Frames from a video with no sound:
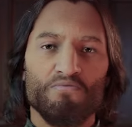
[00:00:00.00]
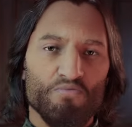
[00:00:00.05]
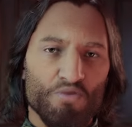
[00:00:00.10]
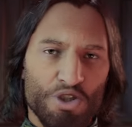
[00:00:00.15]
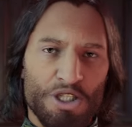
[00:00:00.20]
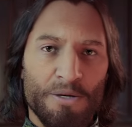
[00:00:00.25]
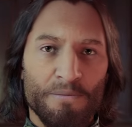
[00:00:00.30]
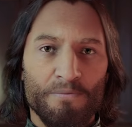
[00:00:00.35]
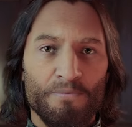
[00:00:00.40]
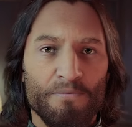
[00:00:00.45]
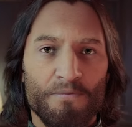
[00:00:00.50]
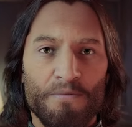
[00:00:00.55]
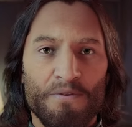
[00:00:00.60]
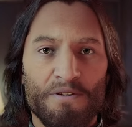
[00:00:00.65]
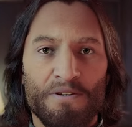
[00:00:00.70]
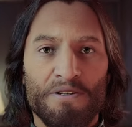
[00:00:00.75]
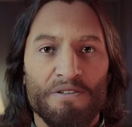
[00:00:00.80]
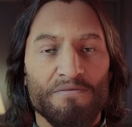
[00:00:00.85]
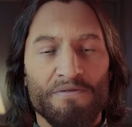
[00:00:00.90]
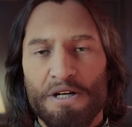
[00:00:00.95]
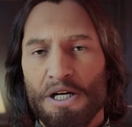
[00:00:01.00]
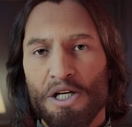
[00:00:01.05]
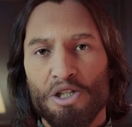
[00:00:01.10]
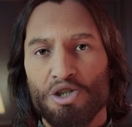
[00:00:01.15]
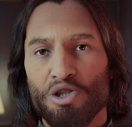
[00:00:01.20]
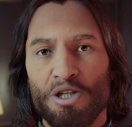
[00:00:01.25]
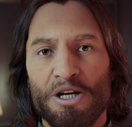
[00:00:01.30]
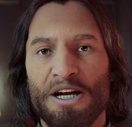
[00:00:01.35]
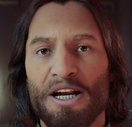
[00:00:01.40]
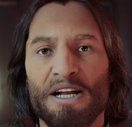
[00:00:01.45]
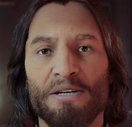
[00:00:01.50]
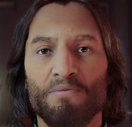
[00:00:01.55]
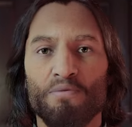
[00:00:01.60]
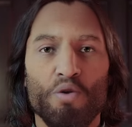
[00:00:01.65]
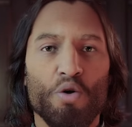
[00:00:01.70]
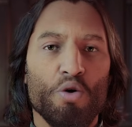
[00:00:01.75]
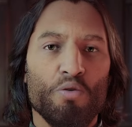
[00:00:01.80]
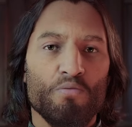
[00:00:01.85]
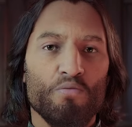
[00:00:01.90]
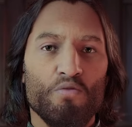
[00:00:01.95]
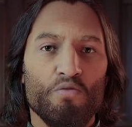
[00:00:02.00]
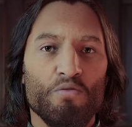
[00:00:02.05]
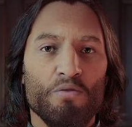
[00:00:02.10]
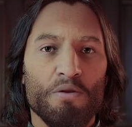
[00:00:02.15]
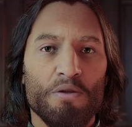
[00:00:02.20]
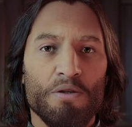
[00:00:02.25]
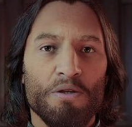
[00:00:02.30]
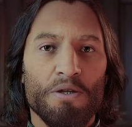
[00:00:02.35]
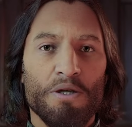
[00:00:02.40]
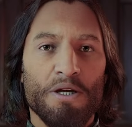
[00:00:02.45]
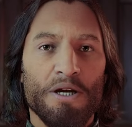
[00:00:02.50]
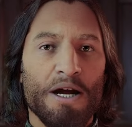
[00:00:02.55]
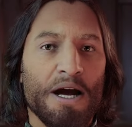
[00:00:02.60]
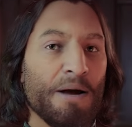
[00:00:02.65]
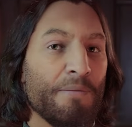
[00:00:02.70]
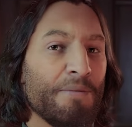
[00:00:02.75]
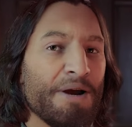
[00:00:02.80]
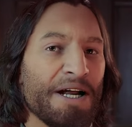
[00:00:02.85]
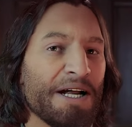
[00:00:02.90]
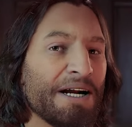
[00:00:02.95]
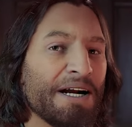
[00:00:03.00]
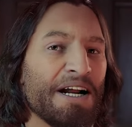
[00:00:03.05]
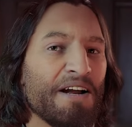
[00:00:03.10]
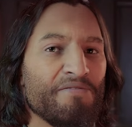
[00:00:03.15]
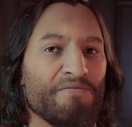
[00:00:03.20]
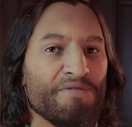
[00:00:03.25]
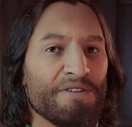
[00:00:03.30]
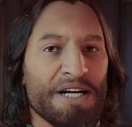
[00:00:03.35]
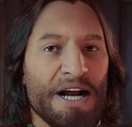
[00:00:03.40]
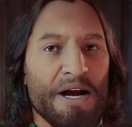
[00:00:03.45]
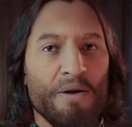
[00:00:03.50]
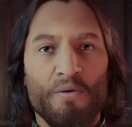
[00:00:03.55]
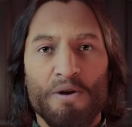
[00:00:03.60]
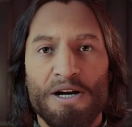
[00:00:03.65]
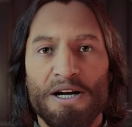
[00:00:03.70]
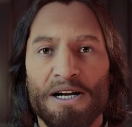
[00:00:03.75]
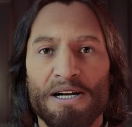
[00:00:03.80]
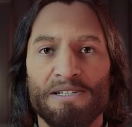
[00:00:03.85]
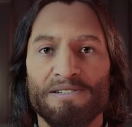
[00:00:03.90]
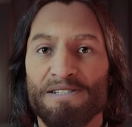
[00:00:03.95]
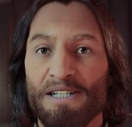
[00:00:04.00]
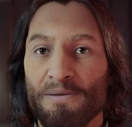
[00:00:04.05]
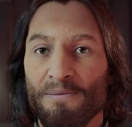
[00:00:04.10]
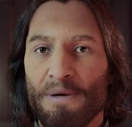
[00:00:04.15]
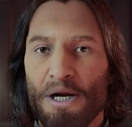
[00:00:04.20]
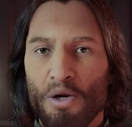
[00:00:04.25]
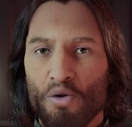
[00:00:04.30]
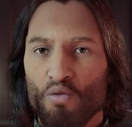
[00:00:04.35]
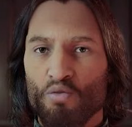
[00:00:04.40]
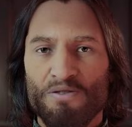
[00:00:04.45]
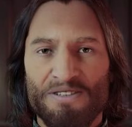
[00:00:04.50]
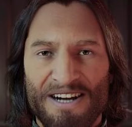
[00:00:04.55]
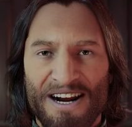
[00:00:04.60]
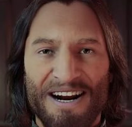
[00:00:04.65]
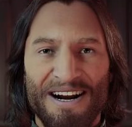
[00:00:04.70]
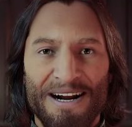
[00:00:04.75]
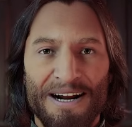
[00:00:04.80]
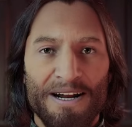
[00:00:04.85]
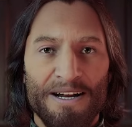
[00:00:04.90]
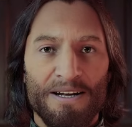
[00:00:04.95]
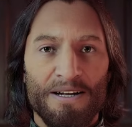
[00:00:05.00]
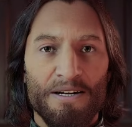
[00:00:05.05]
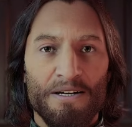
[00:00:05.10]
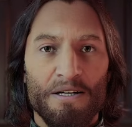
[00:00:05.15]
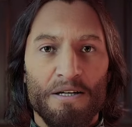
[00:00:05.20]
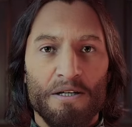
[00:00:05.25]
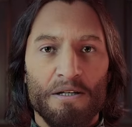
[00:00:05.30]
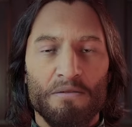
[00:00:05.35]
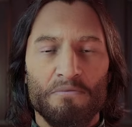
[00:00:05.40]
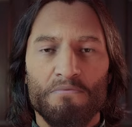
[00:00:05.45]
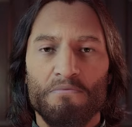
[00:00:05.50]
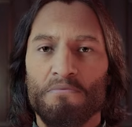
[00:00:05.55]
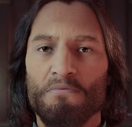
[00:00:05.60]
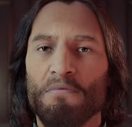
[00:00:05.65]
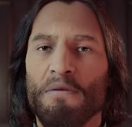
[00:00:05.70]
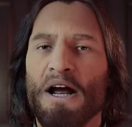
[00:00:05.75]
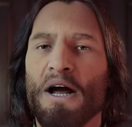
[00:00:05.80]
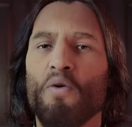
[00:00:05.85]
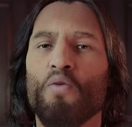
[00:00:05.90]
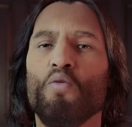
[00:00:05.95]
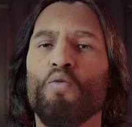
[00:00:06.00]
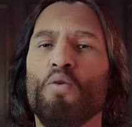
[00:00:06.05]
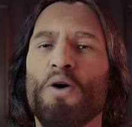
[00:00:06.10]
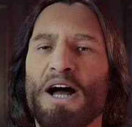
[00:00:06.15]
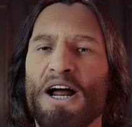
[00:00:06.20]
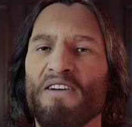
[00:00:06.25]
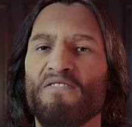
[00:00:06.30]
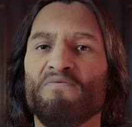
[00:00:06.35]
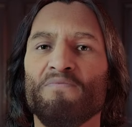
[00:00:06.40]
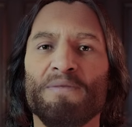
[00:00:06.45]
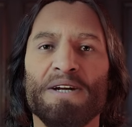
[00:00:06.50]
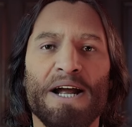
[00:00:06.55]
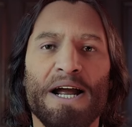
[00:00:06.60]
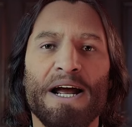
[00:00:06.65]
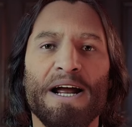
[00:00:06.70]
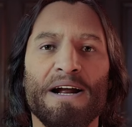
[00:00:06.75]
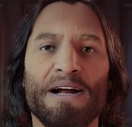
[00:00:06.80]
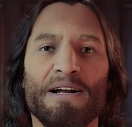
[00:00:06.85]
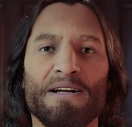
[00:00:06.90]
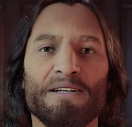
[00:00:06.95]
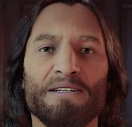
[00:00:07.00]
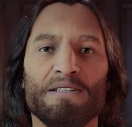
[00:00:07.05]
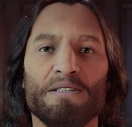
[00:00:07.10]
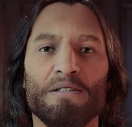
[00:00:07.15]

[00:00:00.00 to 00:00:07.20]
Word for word: شاب في العشرينات من عمره عمال يتلفت حواليه زي ما يكون تايه أو خايف من حاجة